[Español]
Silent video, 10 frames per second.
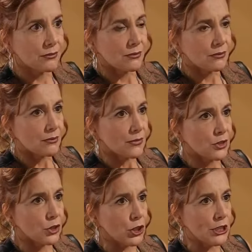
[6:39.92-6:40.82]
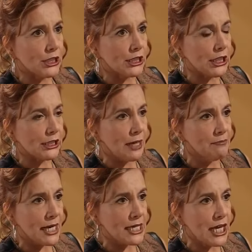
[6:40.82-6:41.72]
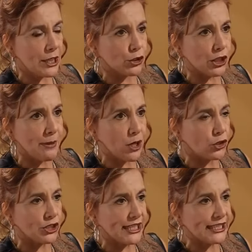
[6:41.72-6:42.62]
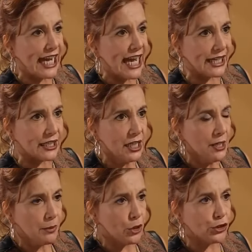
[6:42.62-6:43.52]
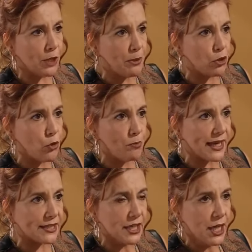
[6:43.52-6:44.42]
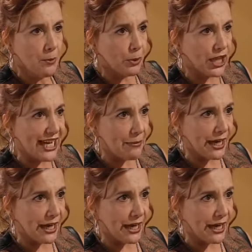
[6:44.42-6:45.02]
está mi hijo? No insistas, María, no te va a contestar. Pero no te preocupes, porque la